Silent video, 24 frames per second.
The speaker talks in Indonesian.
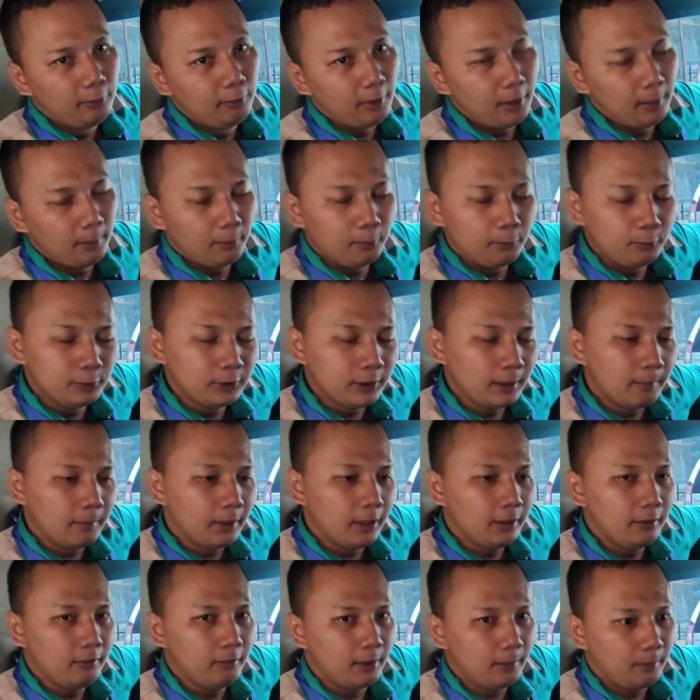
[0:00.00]
20
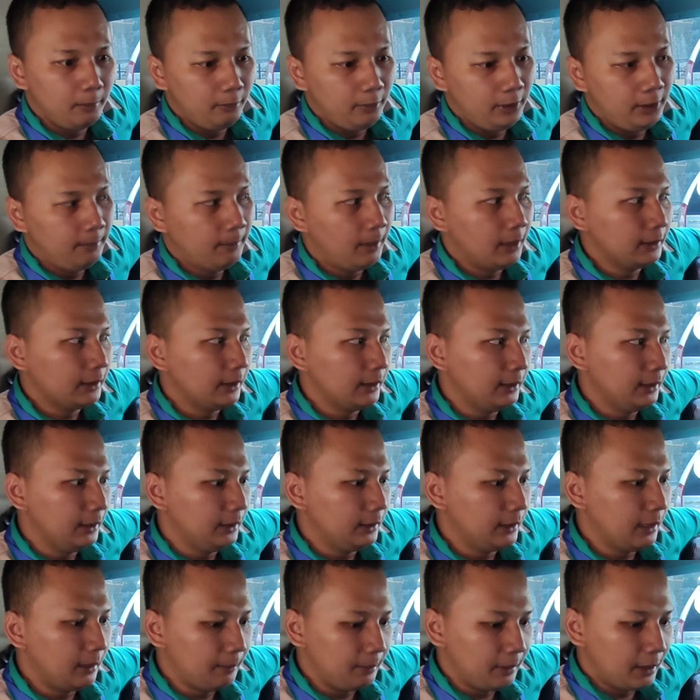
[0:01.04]
sampai 25 cm
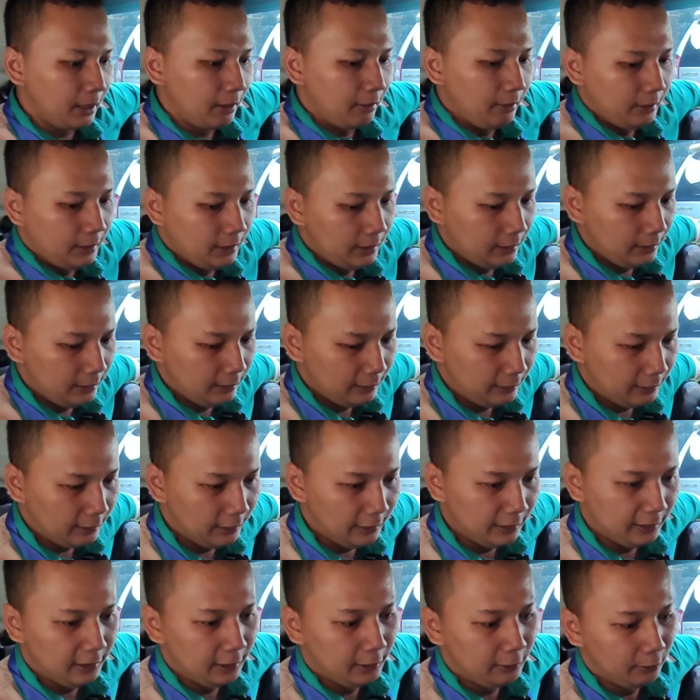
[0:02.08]
tapi kalau ini
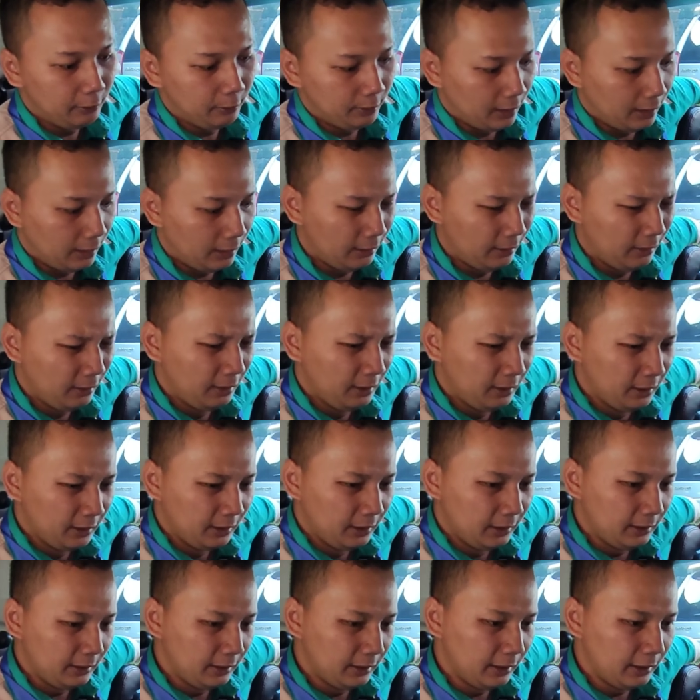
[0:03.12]
ditidurkan
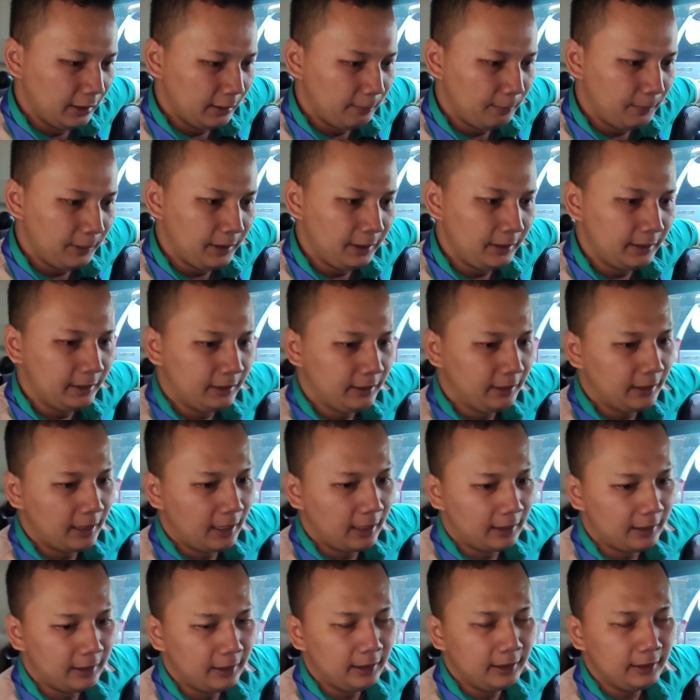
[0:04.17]
ya lebih
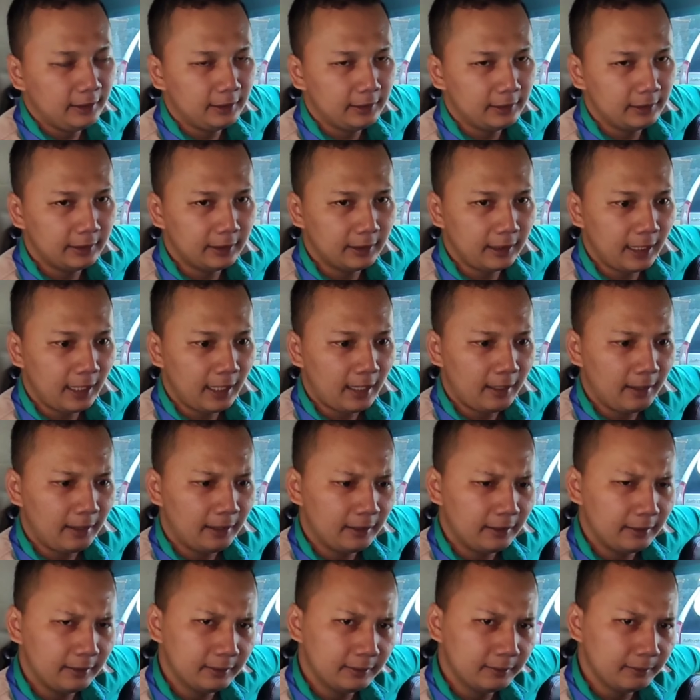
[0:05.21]
dari setengah
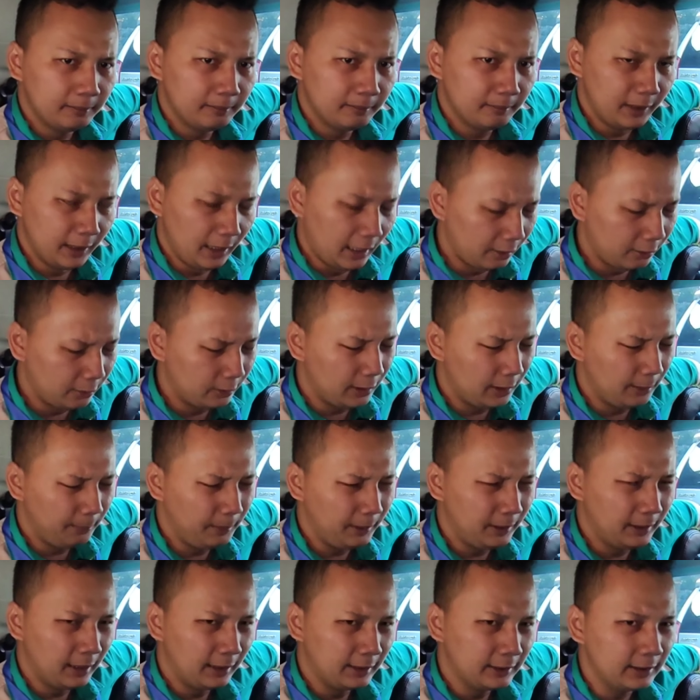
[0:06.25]
eh,
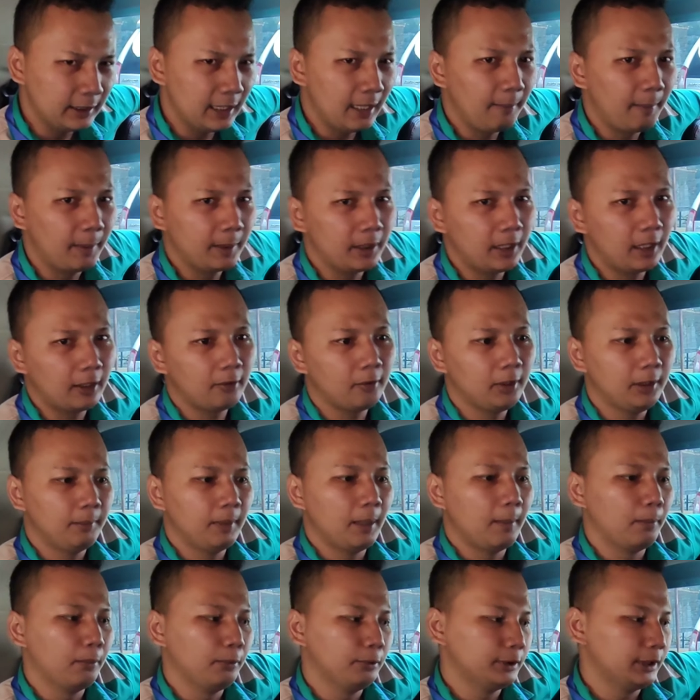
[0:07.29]
lebih dari setengah meter atau
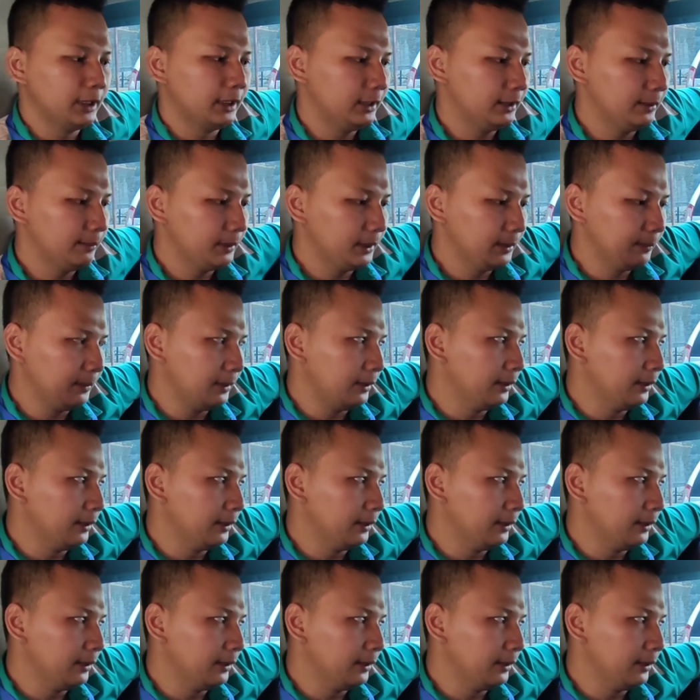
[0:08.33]
50 cm